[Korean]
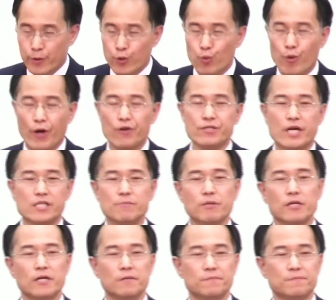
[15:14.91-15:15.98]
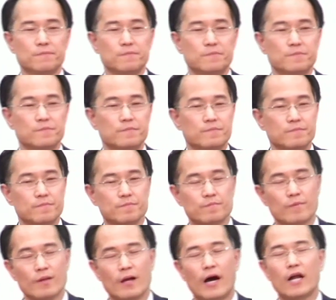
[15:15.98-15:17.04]
왜 그런지 아십니까?
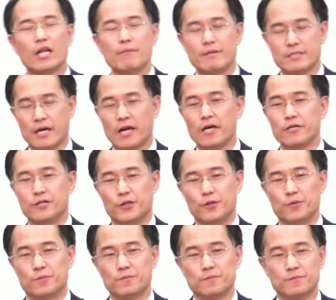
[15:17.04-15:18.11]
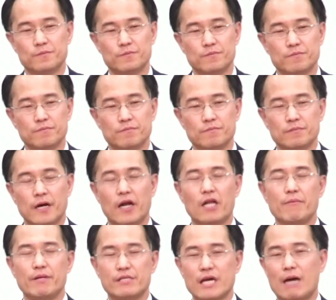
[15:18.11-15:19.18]
하나님의 사랑이에요.
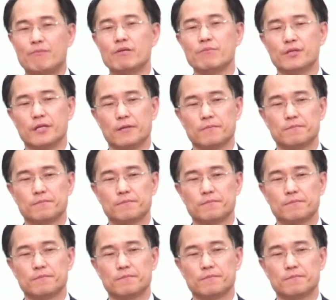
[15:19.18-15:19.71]
하나님의 자비입니다.